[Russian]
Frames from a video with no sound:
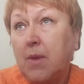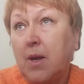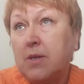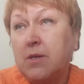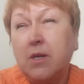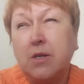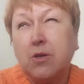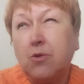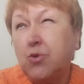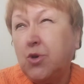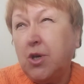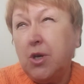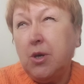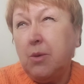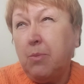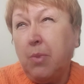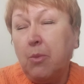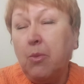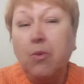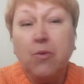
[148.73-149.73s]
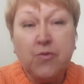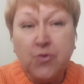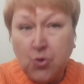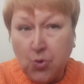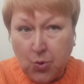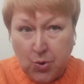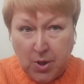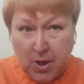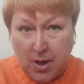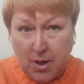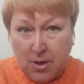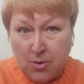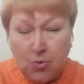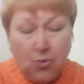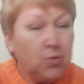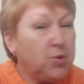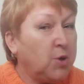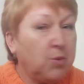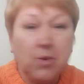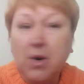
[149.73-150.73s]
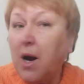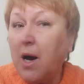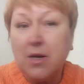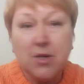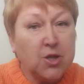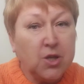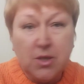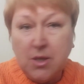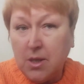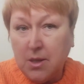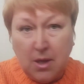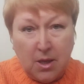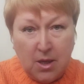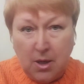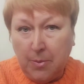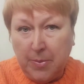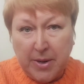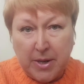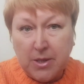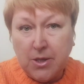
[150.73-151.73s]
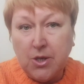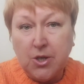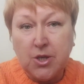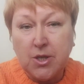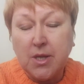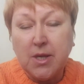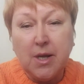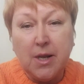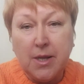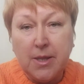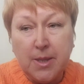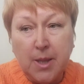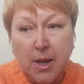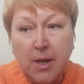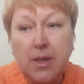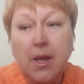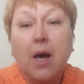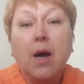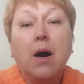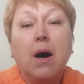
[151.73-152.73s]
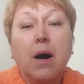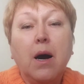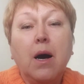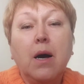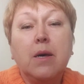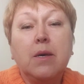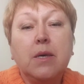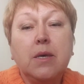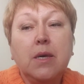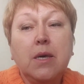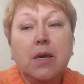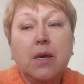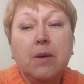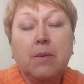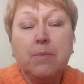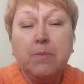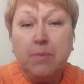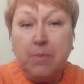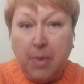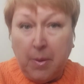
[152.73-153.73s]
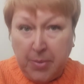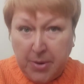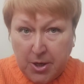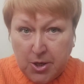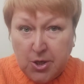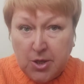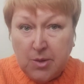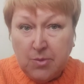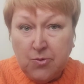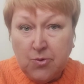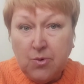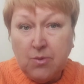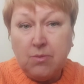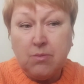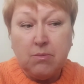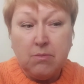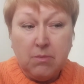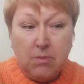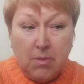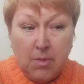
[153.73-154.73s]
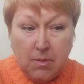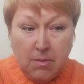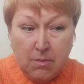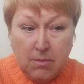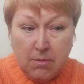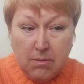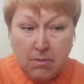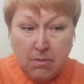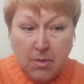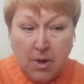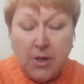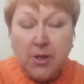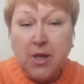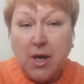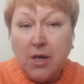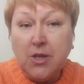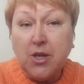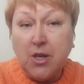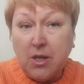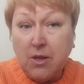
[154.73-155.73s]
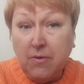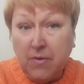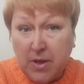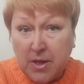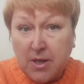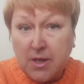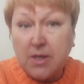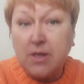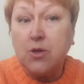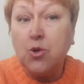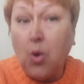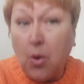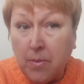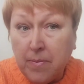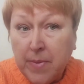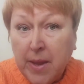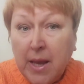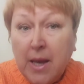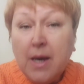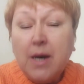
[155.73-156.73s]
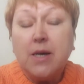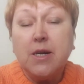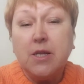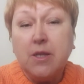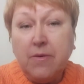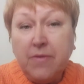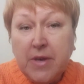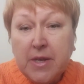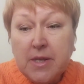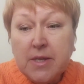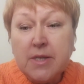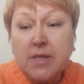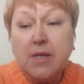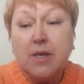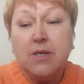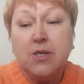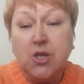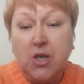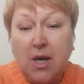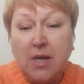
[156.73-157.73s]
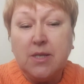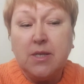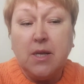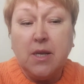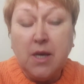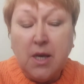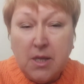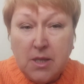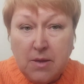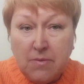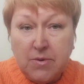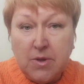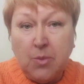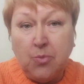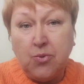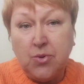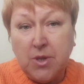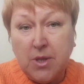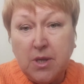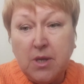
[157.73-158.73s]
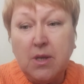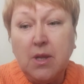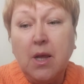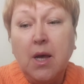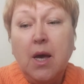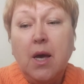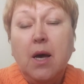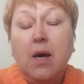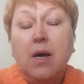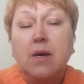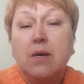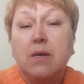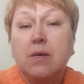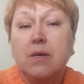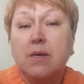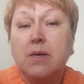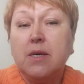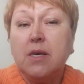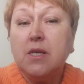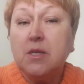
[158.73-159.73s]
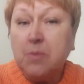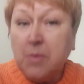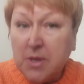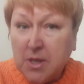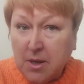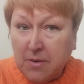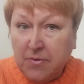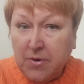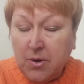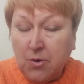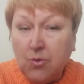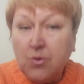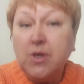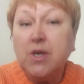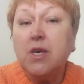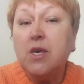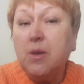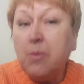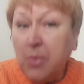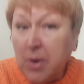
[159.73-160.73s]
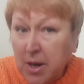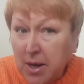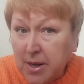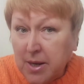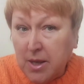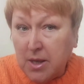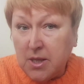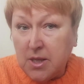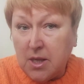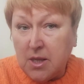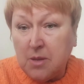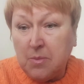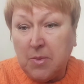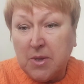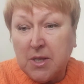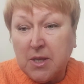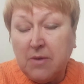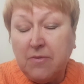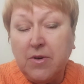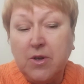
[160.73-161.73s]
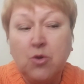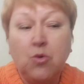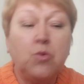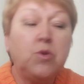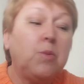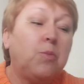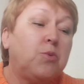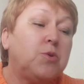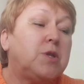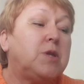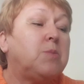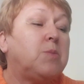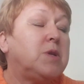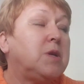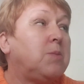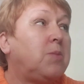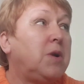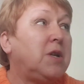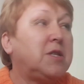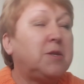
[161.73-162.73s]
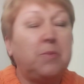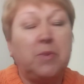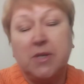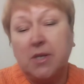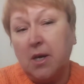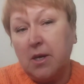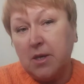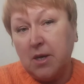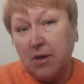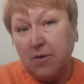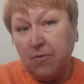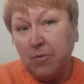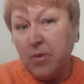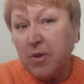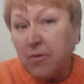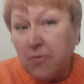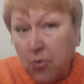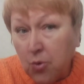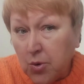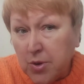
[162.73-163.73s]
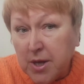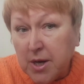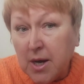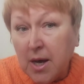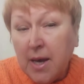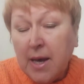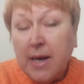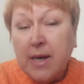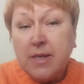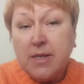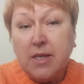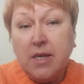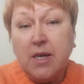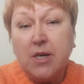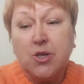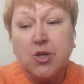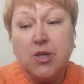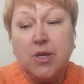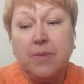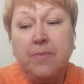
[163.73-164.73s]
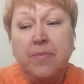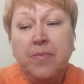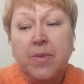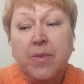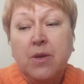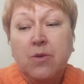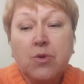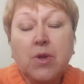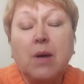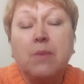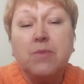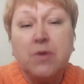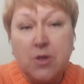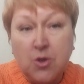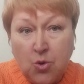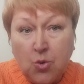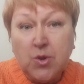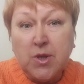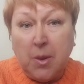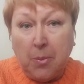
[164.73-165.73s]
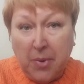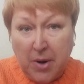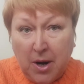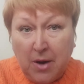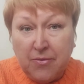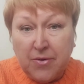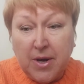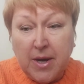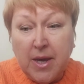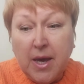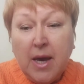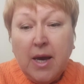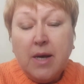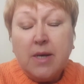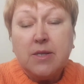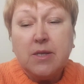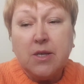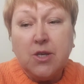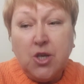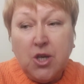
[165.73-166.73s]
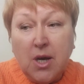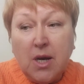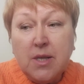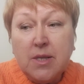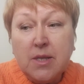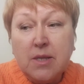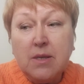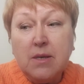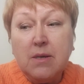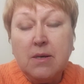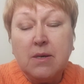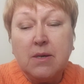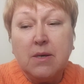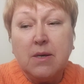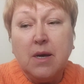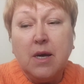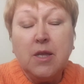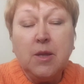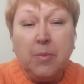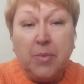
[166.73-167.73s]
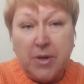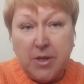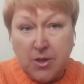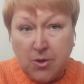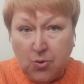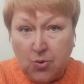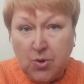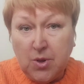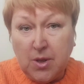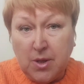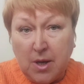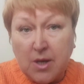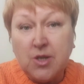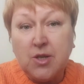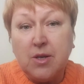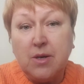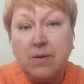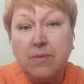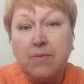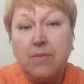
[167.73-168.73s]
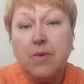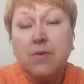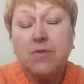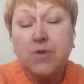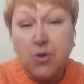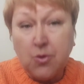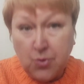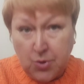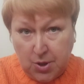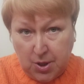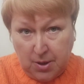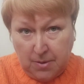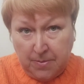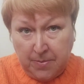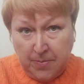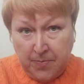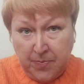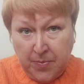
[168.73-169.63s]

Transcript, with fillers: за исключением, по-моему, вторника. Ну, в общем, каждый день они практически летают, и по-прежнему летает Red Wings. Но Red Wings часть рейсов запустил э, из Москвы. У них и были рейсы из Москвы, но, допустим, они были с посадкой в Минводах, тех же, ну там с дозаправкой. Сейчас э, это происходит также в Сочи.